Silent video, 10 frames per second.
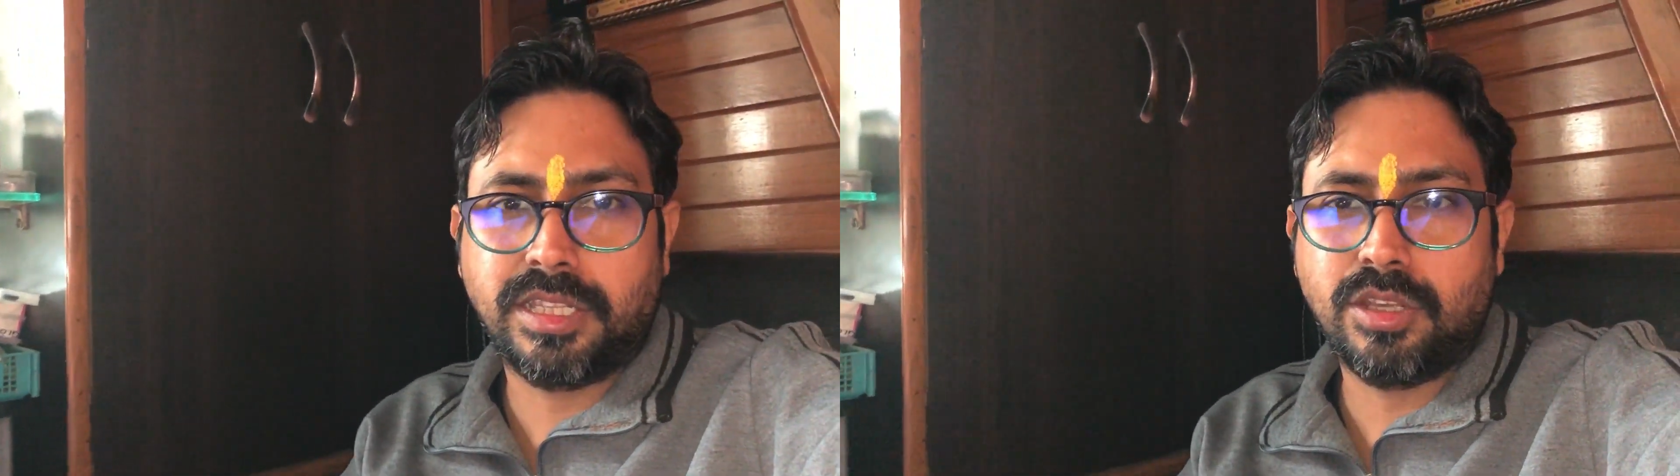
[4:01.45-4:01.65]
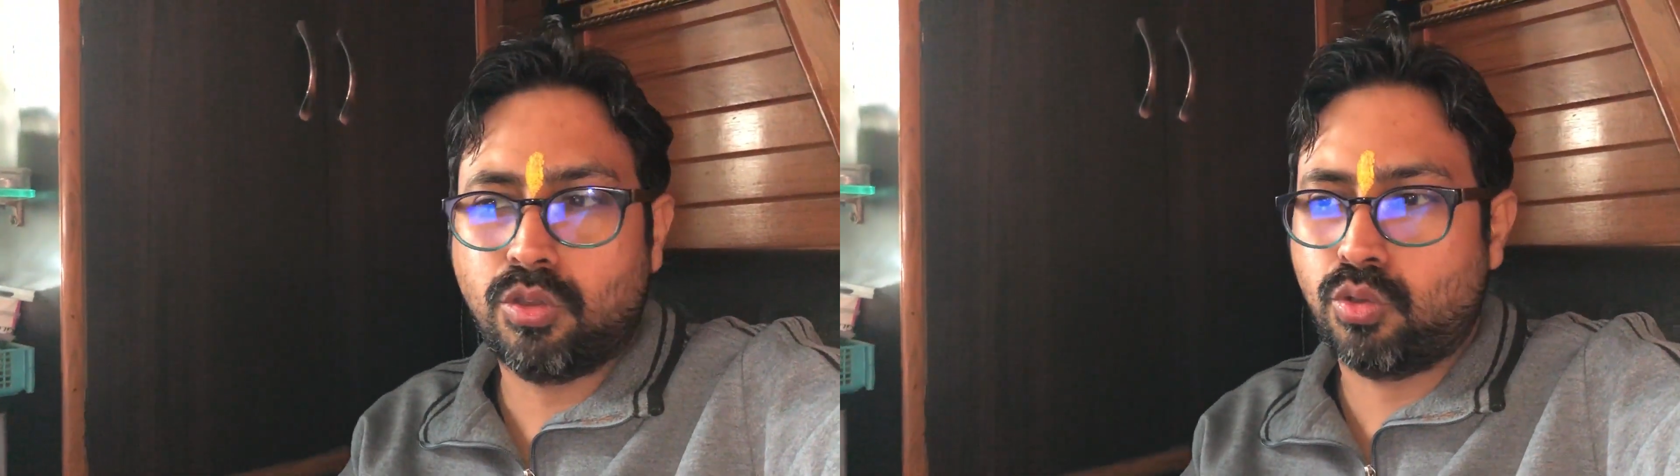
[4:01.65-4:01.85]

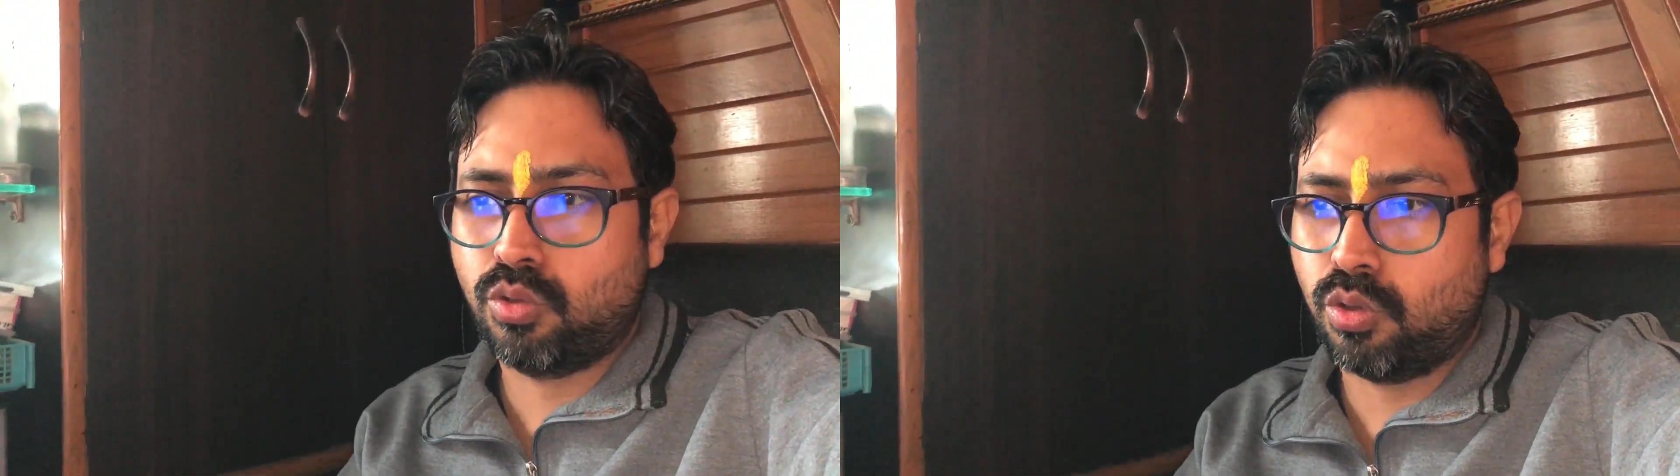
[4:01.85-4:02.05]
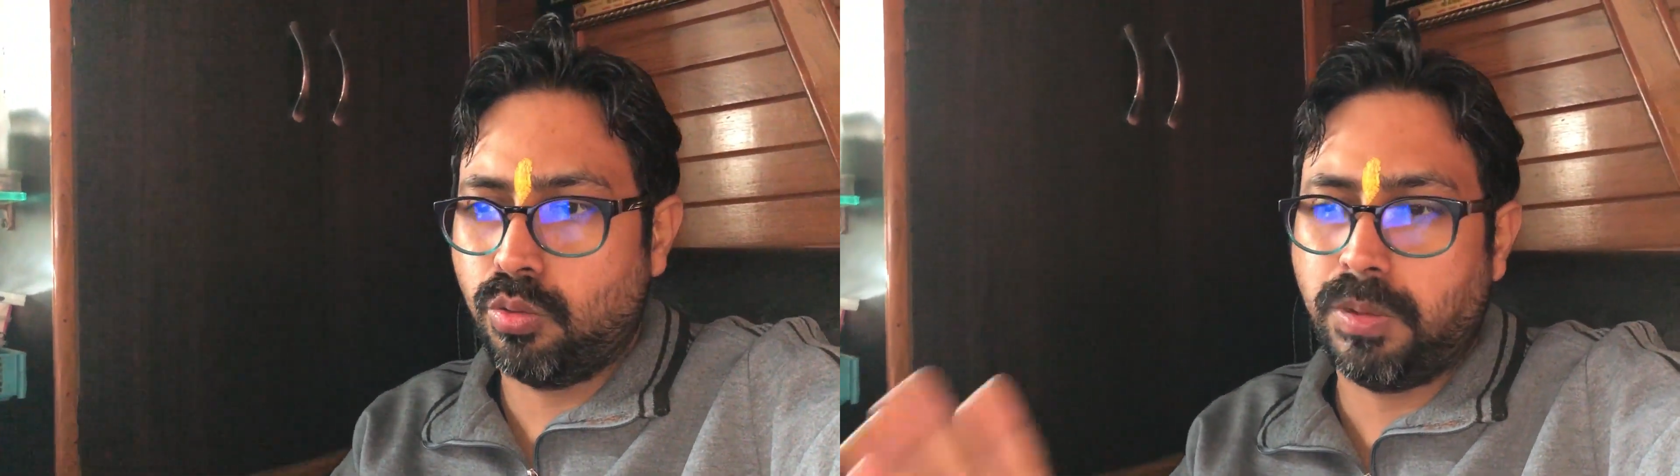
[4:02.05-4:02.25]
थी
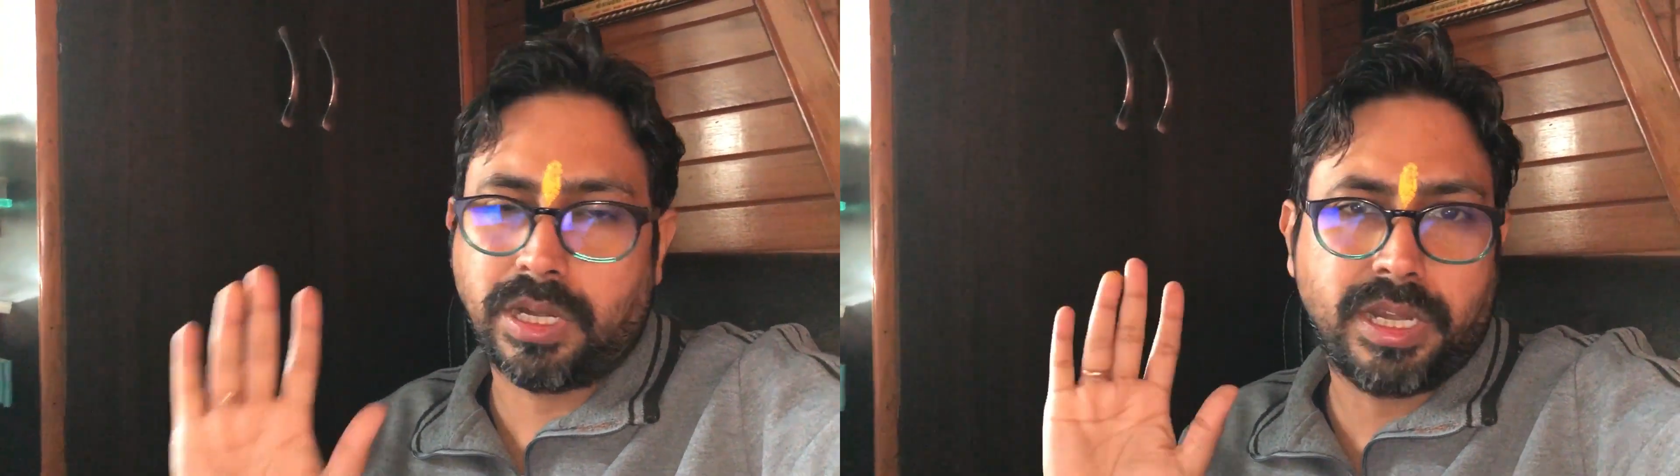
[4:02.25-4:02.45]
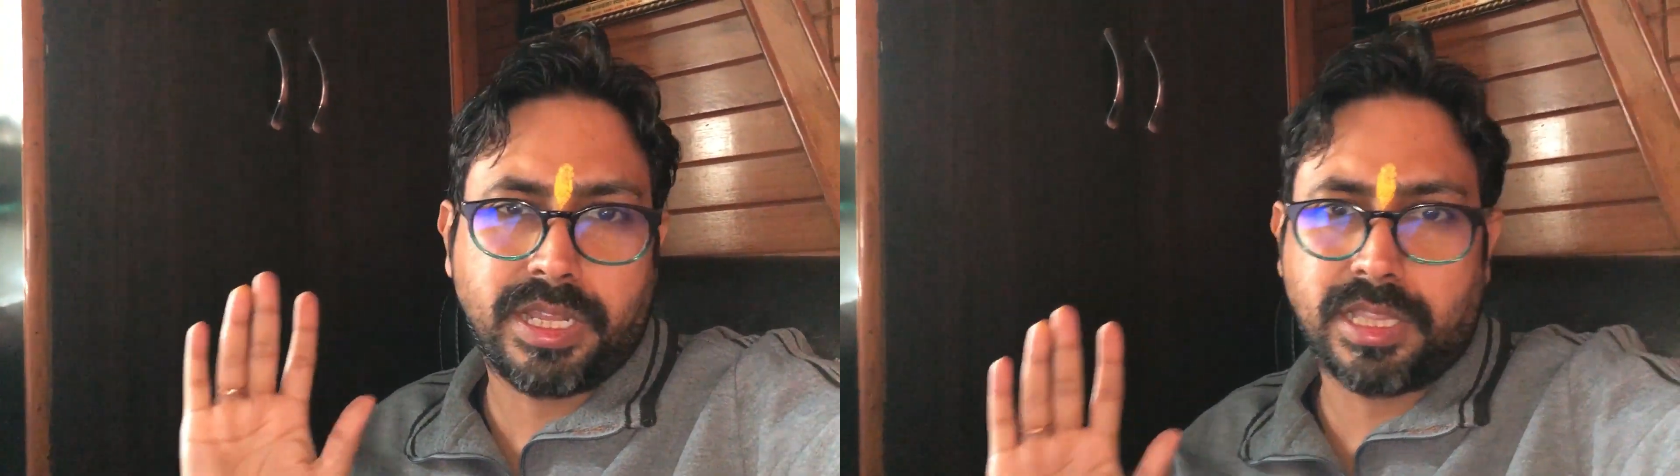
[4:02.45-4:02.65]
खूब
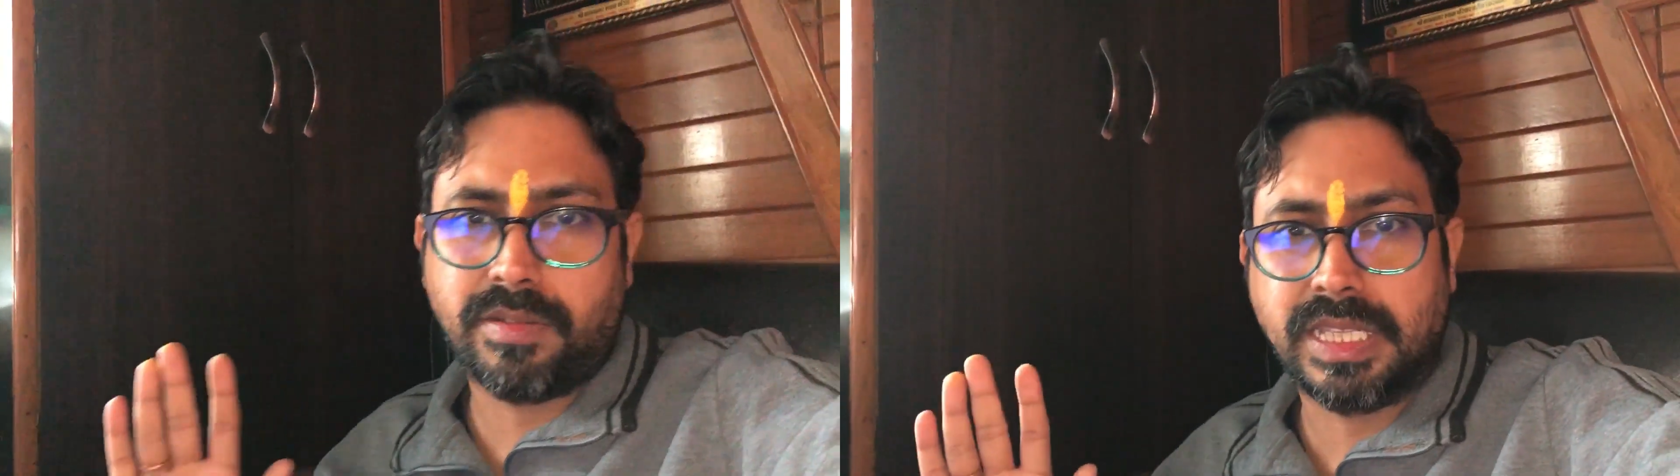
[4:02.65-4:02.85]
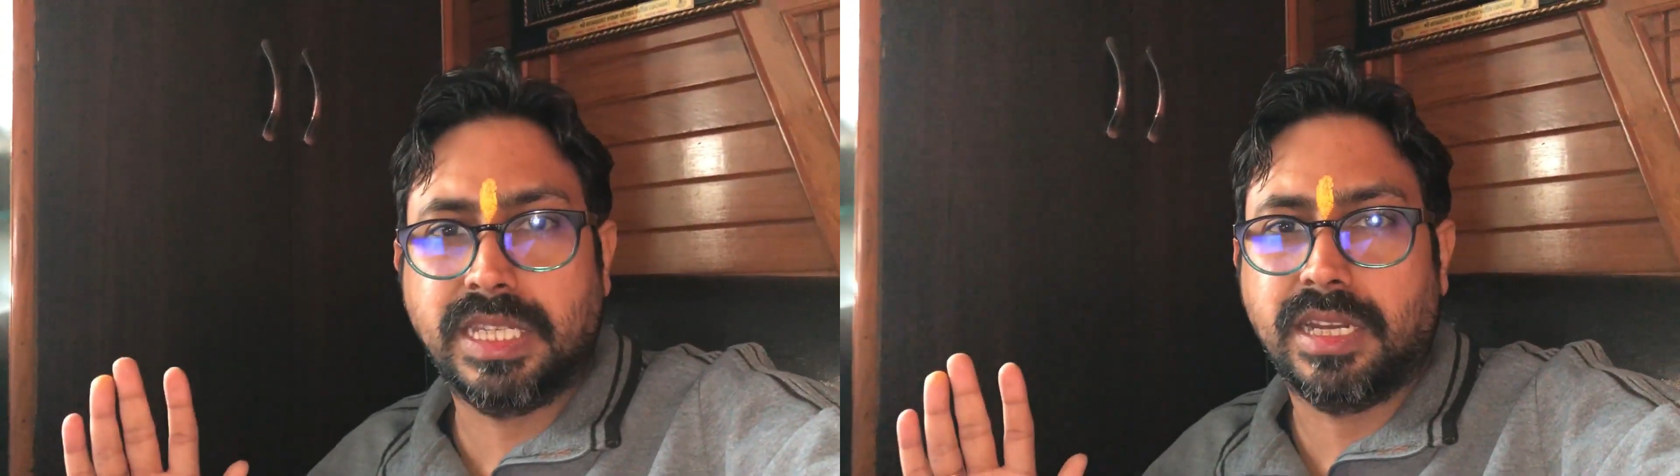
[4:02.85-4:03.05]
लकड़ी के
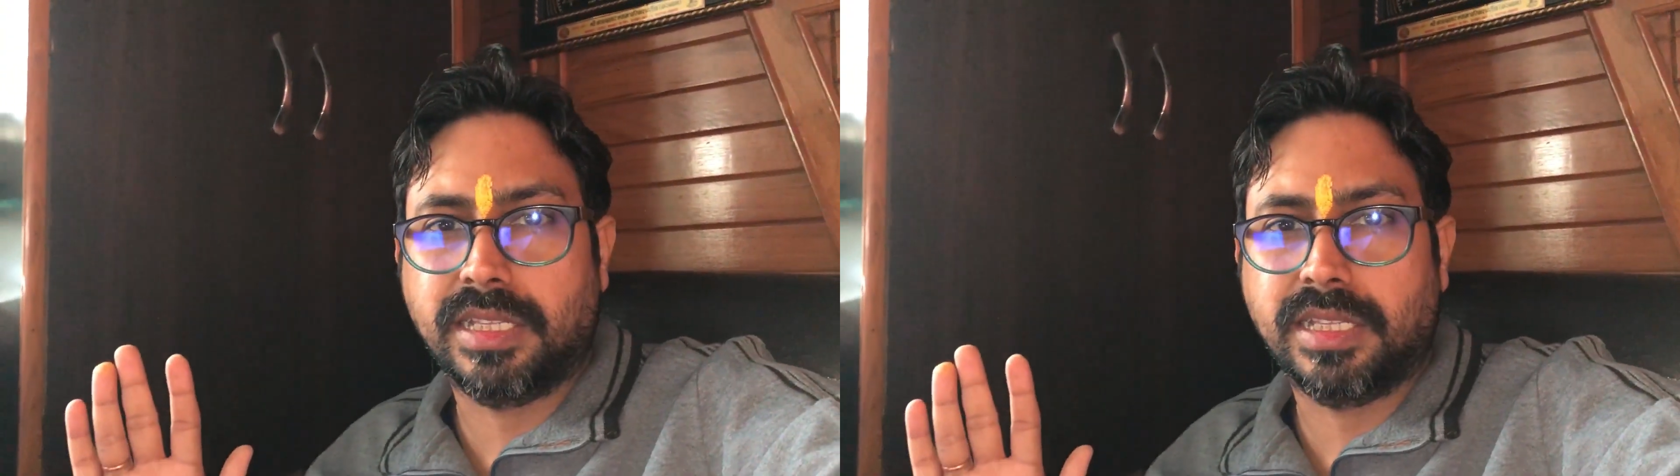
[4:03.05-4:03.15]
दरवाजे